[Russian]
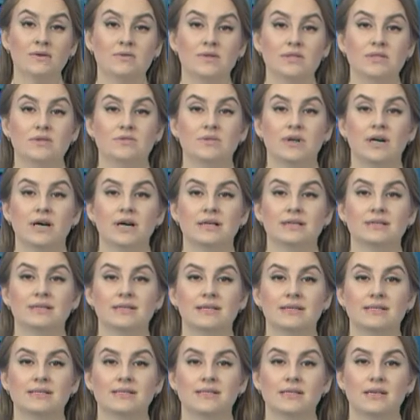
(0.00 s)
В эти
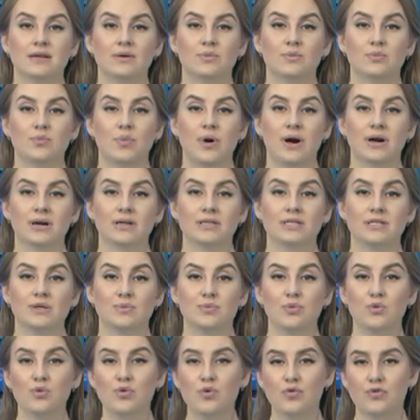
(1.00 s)
выходные экстрим-парк
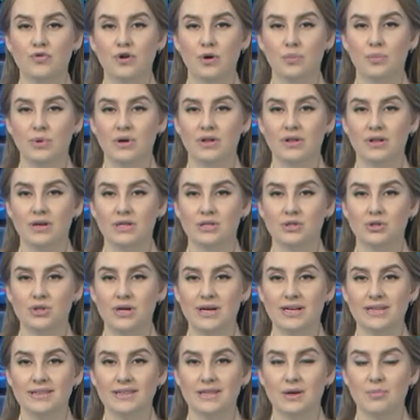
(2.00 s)
Сибгувка
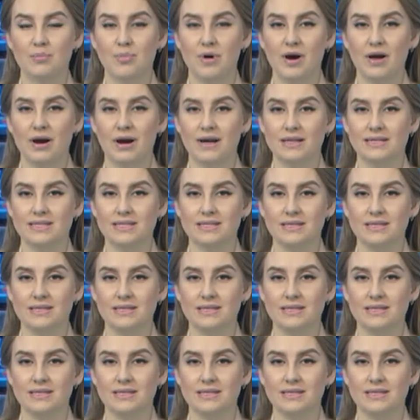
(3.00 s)
приглашает на парад